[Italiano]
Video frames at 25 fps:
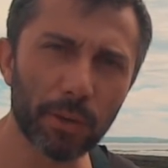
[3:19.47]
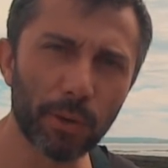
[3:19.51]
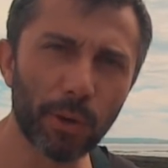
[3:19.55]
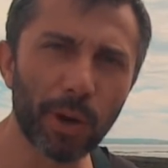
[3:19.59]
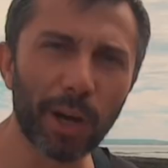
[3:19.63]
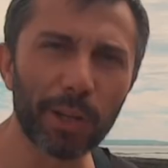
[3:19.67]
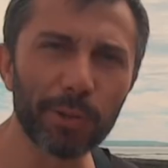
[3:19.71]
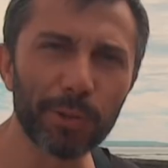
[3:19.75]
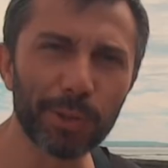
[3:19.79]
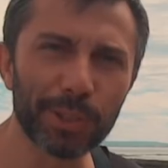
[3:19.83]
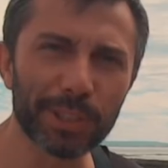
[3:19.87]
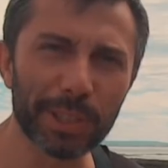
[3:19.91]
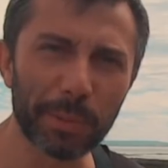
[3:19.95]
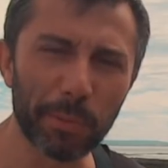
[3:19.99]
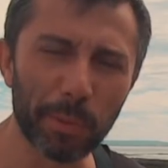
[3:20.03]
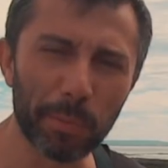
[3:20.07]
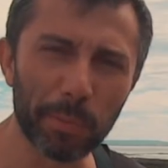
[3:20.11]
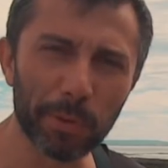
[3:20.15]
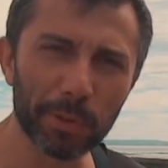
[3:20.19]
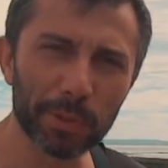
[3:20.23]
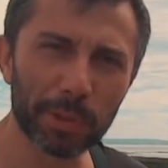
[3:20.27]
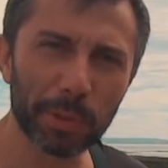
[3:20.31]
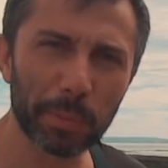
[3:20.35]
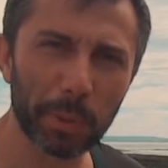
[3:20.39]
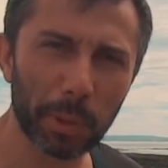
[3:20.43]
ora noi siamo
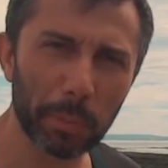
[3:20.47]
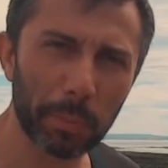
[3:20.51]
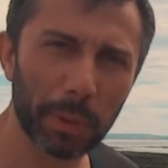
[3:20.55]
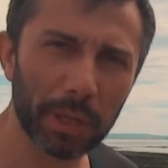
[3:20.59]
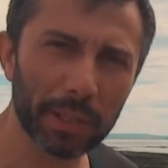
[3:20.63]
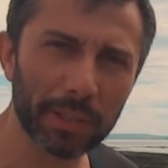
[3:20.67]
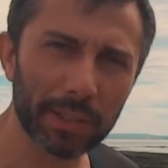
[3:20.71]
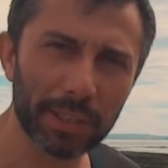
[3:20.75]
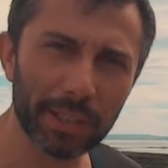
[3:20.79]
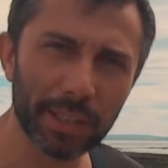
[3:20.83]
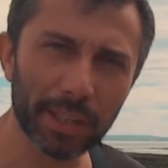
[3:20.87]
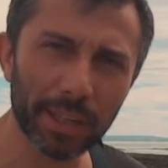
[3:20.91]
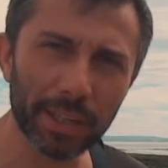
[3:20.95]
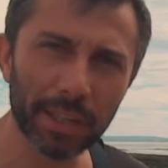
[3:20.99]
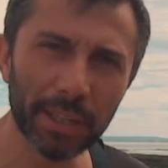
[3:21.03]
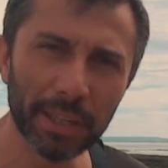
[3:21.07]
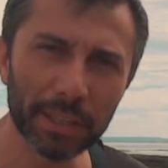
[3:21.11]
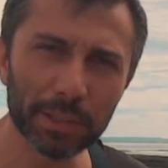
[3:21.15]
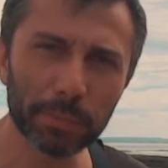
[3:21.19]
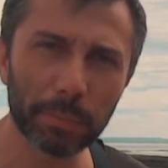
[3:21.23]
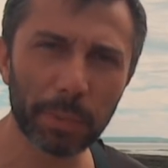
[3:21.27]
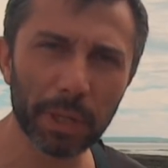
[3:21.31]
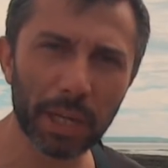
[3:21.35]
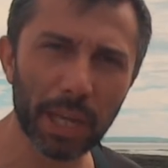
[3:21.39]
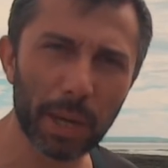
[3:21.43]
pronti per partire,
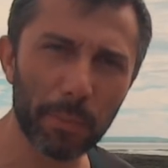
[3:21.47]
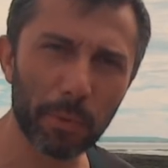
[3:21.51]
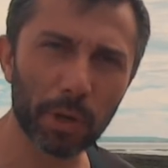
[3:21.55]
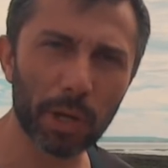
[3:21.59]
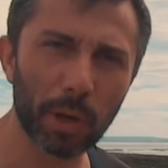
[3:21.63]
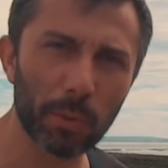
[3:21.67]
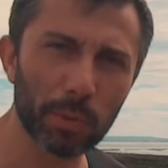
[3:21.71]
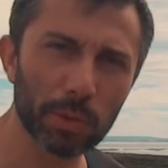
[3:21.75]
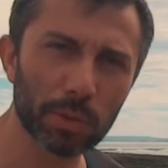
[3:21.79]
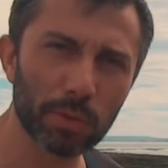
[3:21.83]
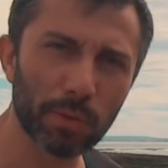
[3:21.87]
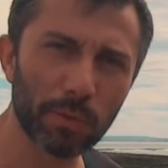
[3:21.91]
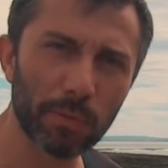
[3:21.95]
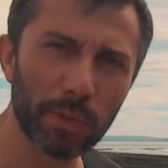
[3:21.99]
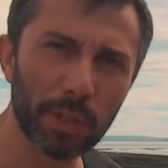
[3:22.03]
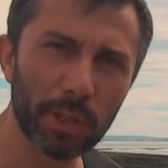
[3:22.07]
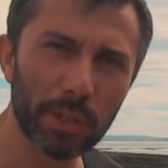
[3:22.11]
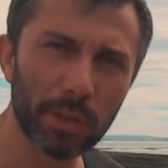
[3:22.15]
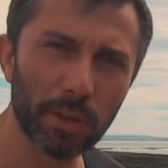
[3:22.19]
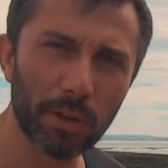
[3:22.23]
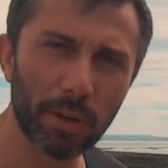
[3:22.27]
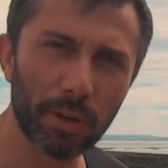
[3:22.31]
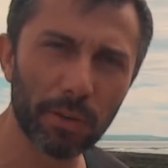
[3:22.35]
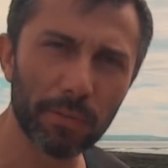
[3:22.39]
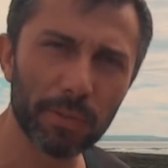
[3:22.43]
speriamo che questo
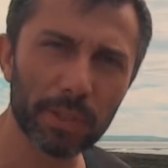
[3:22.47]
video